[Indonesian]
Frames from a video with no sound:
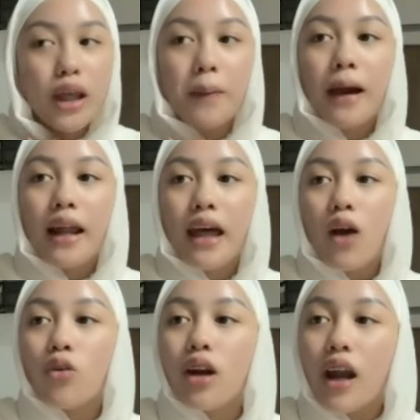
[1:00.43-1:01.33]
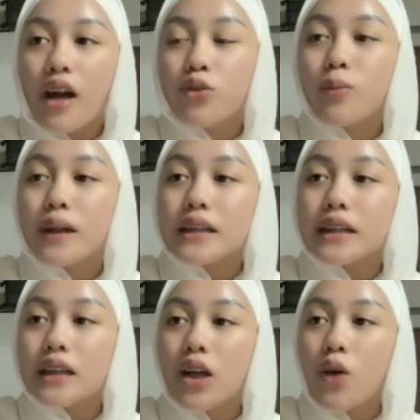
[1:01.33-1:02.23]
Tiap kali aku nge-live tuh pasti
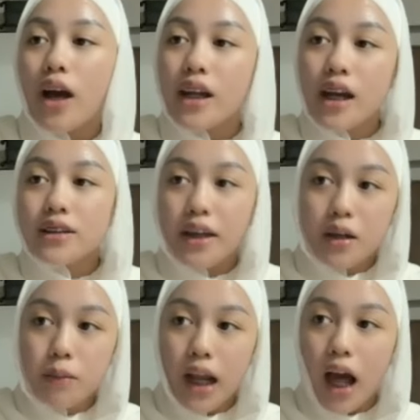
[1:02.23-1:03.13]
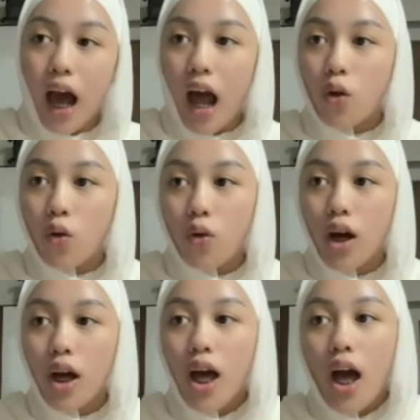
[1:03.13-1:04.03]
selalu ada aja yang ngebilang halu.
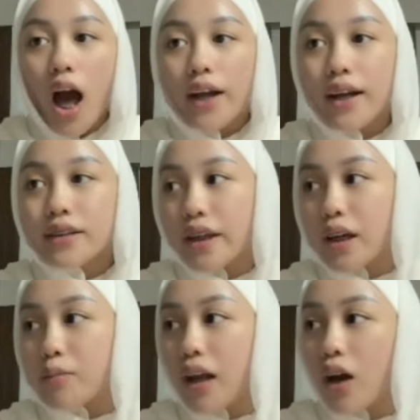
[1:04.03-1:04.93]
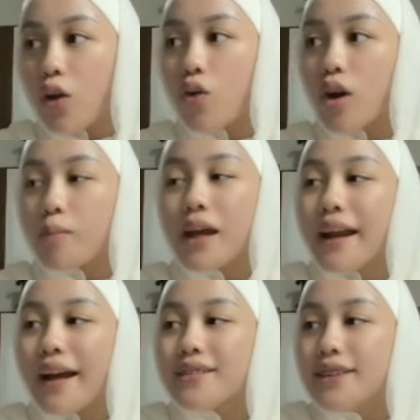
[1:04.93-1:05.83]
Ada aja yang ngebilang gue biarin
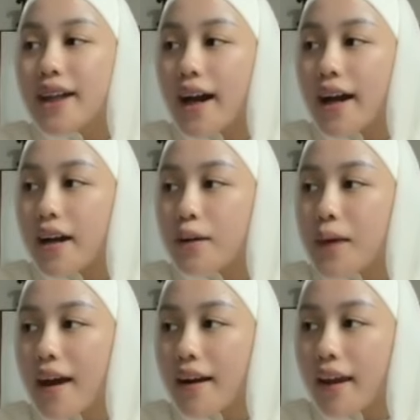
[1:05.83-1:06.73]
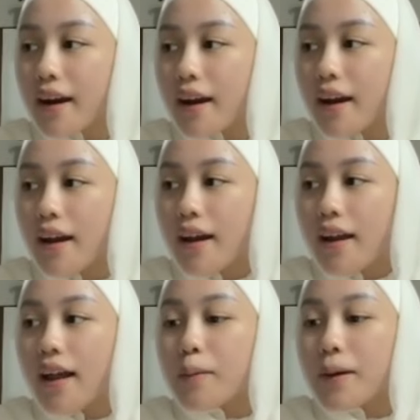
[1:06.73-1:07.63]
aja, biarin.
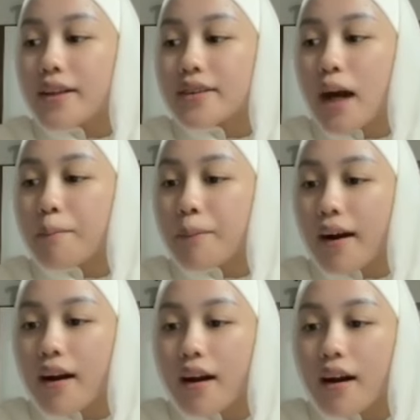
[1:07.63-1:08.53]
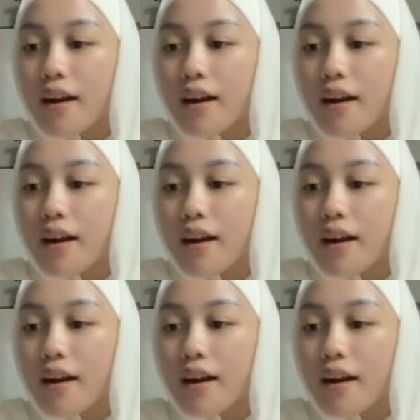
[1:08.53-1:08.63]
Lagi pada caper.